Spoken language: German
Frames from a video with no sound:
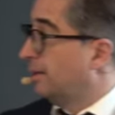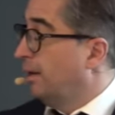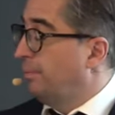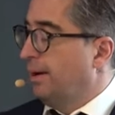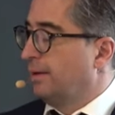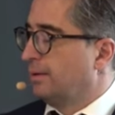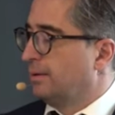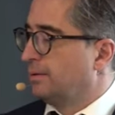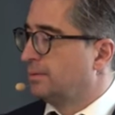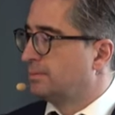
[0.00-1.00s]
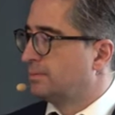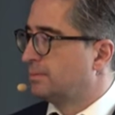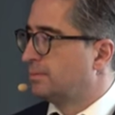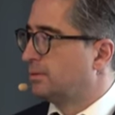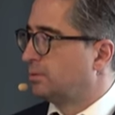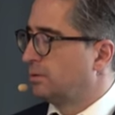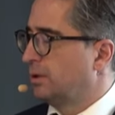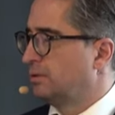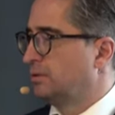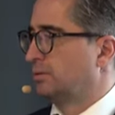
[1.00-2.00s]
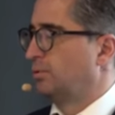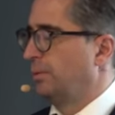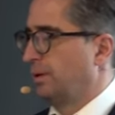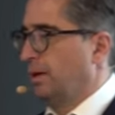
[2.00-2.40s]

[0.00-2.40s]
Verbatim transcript: Ich habe ein 2002 habe ich in